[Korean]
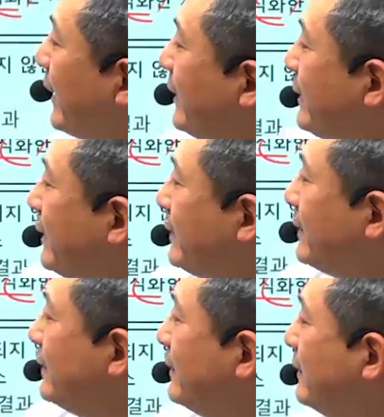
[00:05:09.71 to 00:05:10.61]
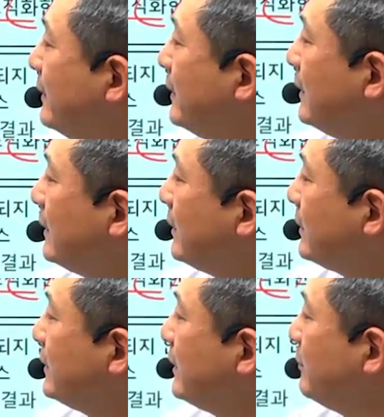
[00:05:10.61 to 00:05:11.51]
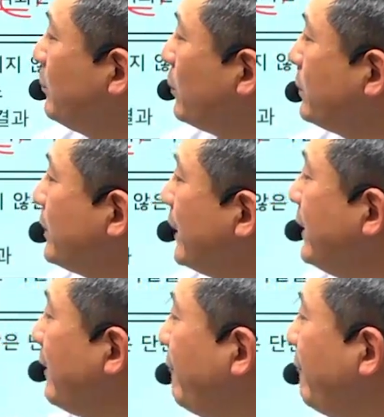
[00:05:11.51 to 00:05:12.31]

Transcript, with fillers: 데이터는 특정 목적에 의해